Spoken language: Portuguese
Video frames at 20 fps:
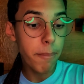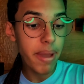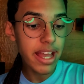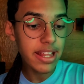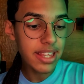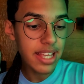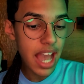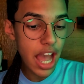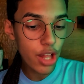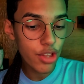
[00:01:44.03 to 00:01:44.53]

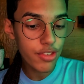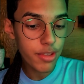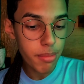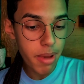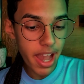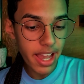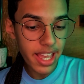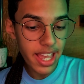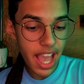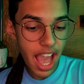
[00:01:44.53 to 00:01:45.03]
penteados e
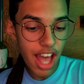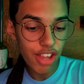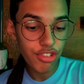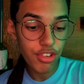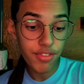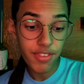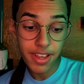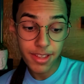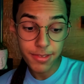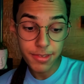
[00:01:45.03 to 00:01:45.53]

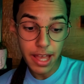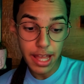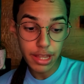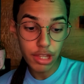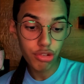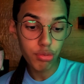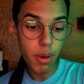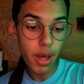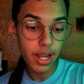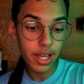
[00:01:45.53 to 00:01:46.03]
maquiagem
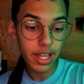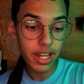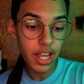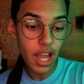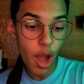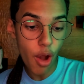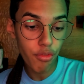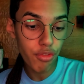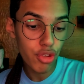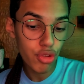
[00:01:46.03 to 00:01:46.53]
versáteis para
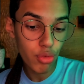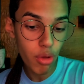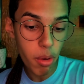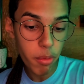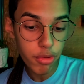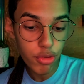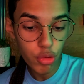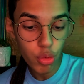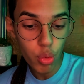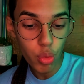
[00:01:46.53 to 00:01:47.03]
criar o
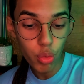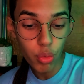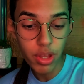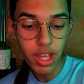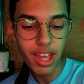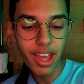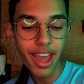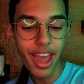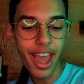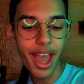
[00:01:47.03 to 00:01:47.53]
visual exclusivo escuro
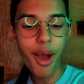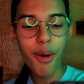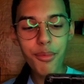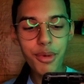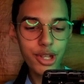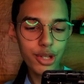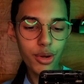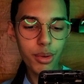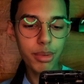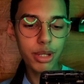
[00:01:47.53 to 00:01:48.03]
que
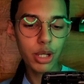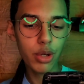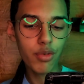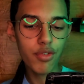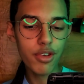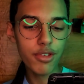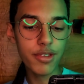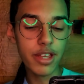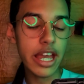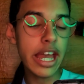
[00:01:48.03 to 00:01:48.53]
realmente combina com
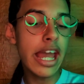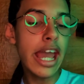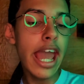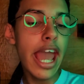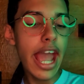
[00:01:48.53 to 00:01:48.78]
você.